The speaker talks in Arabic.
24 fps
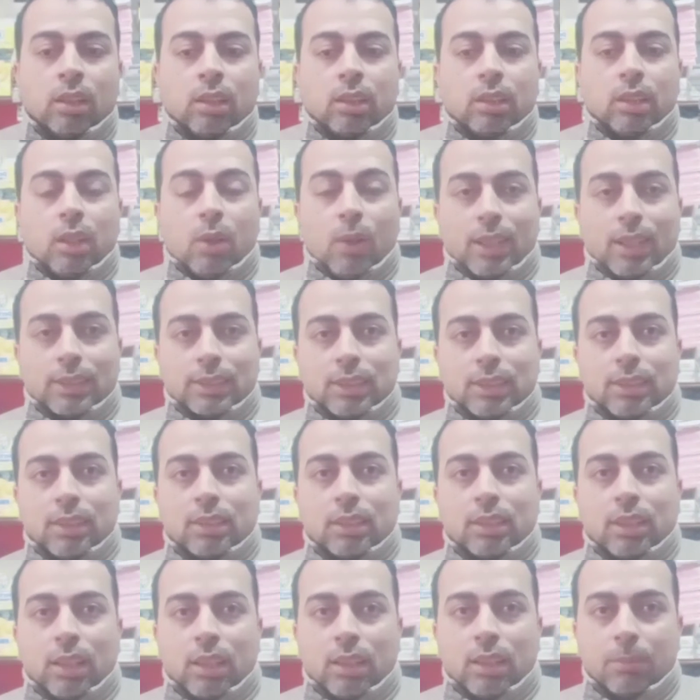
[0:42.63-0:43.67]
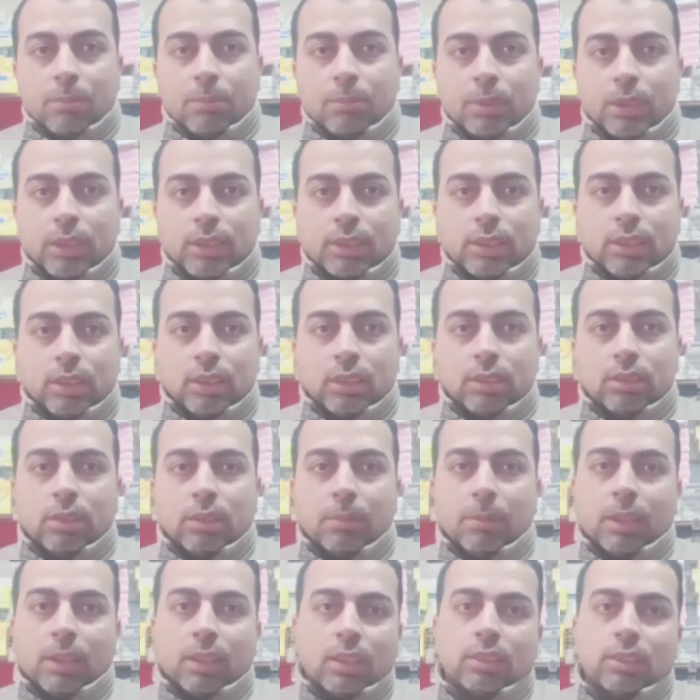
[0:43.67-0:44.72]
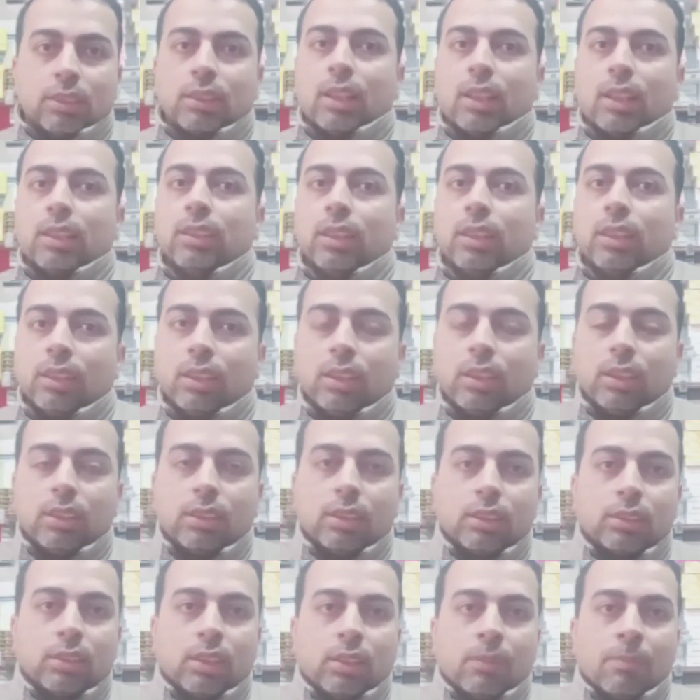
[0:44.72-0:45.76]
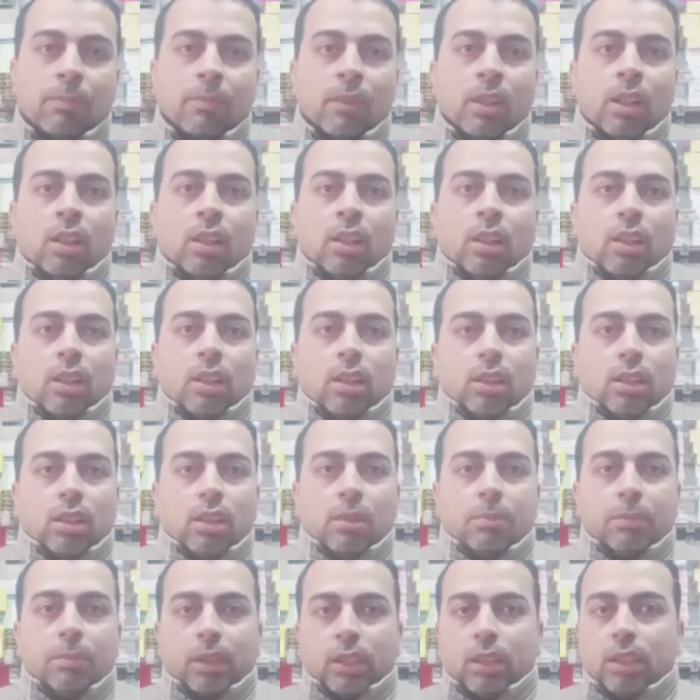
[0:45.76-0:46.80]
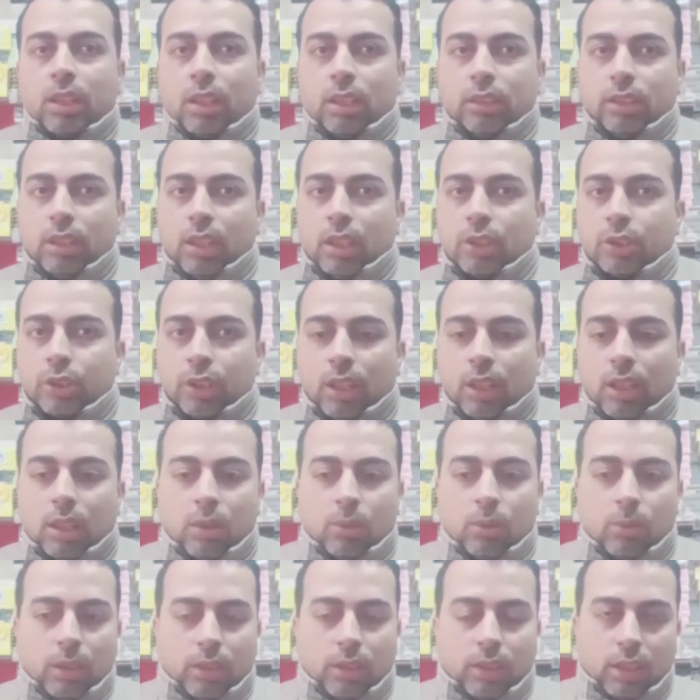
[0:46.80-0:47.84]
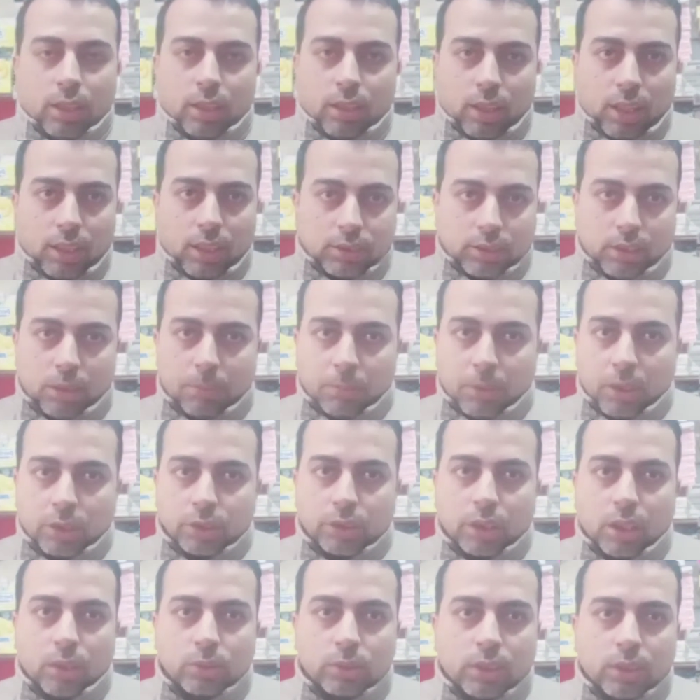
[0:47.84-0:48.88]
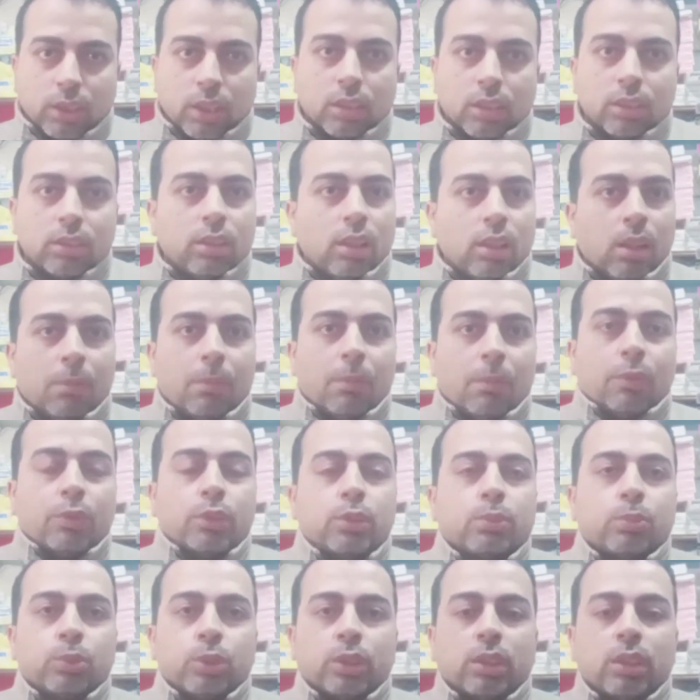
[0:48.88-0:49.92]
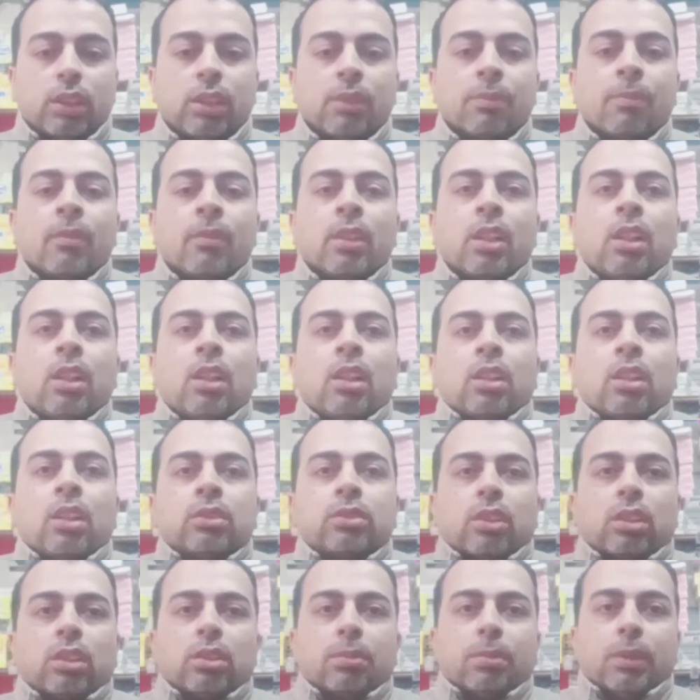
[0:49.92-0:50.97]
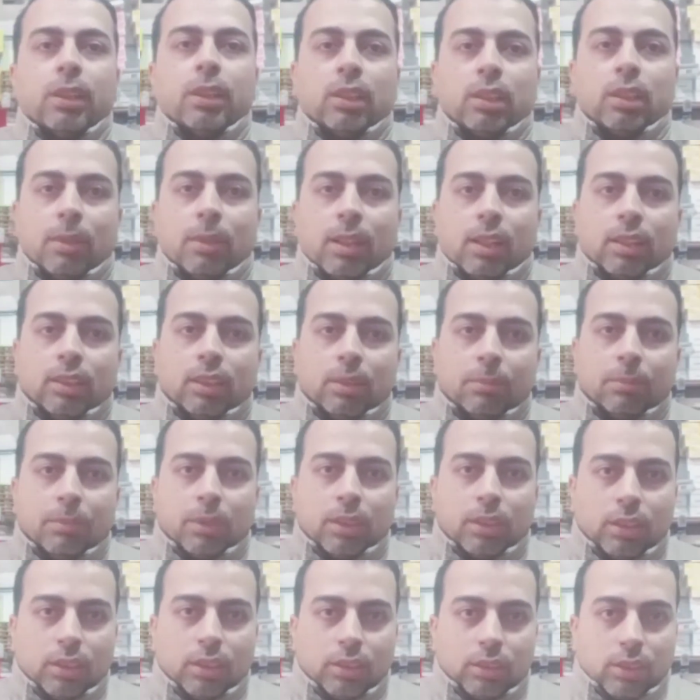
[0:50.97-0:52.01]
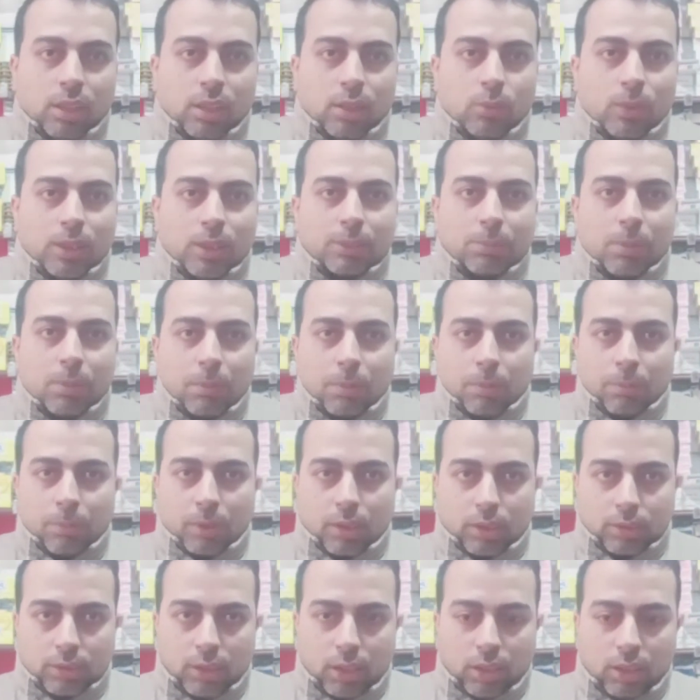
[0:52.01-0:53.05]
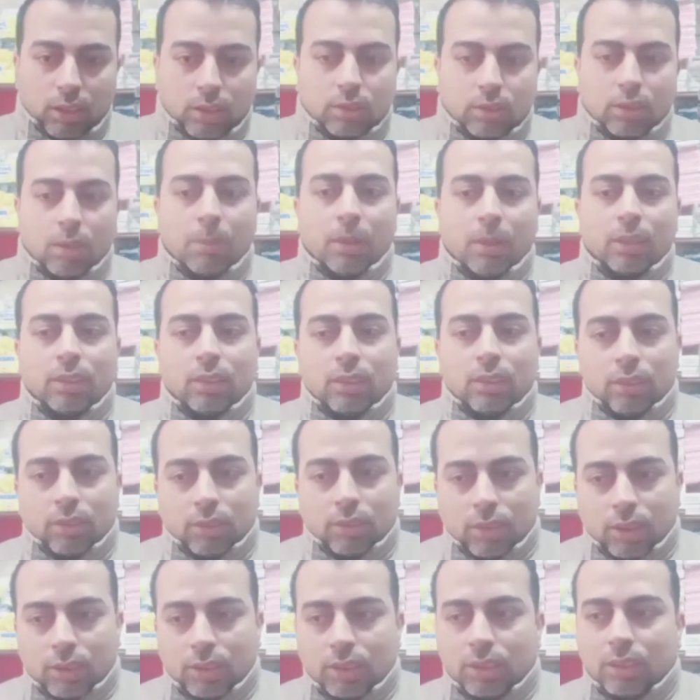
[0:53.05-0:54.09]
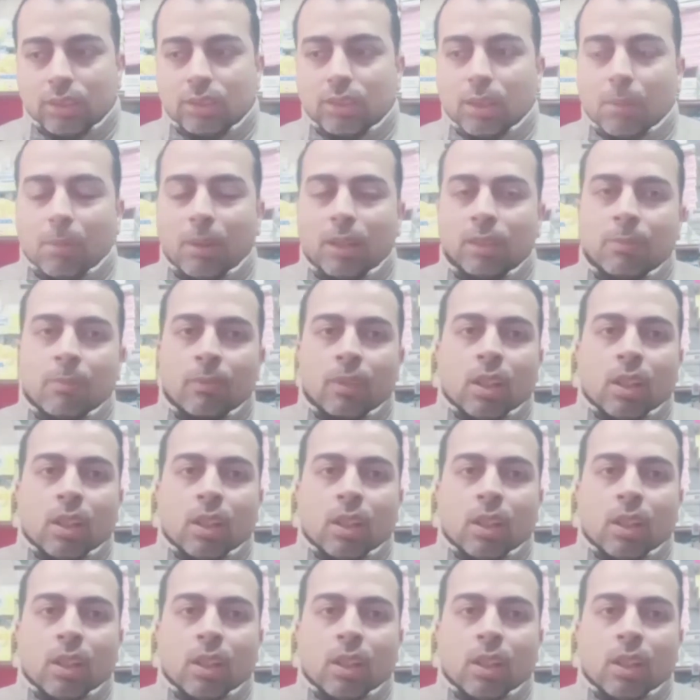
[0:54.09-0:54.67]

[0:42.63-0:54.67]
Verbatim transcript: لو حسيت ان الالم بيزيد يبقى كده انت عندك عرق النسا آه، من غير اي اشعه او اي حاجه عايز تعمل اشعه وتتاكد اعمل مفيش مشكله طيب احنا بقى هنعمل ايه او اسباب المرض ده ايه طبعا نتيجه طبعا